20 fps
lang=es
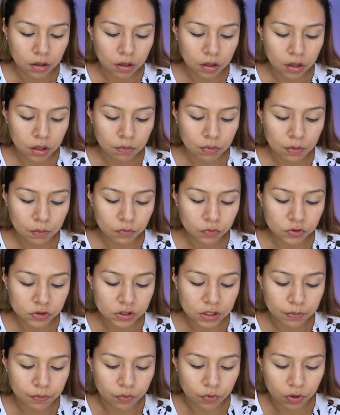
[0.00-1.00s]
Y
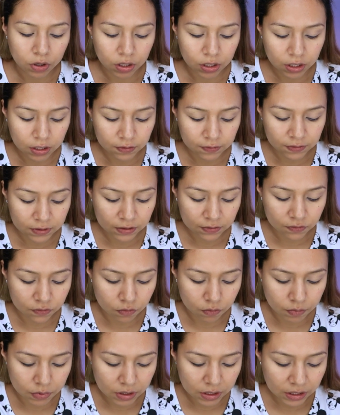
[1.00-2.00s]
vamos a poner esta
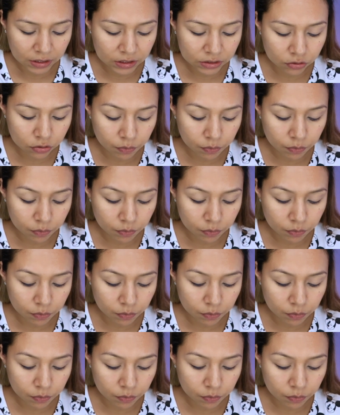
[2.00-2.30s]
sombra. Esta